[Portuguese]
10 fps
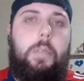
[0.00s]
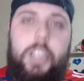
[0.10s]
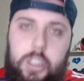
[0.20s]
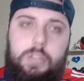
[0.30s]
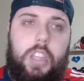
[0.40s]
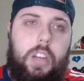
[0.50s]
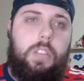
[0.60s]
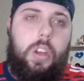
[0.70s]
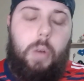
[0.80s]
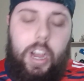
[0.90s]
mas eu
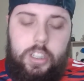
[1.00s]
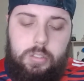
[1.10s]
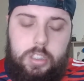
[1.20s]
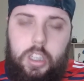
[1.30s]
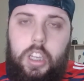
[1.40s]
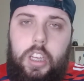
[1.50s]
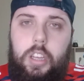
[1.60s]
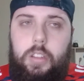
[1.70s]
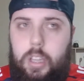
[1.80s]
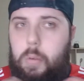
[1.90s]
tenho, eu acho
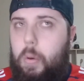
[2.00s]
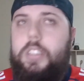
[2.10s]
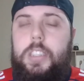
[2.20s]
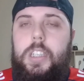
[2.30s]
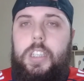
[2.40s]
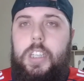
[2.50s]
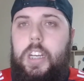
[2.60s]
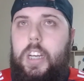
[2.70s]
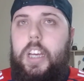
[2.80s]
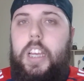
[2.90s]
sim, e tenho quase
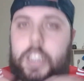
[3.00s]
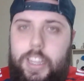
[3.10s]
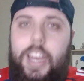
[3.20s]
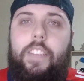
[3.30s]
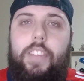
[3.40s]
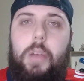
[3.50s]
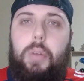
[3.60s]
certeza que tem a ver,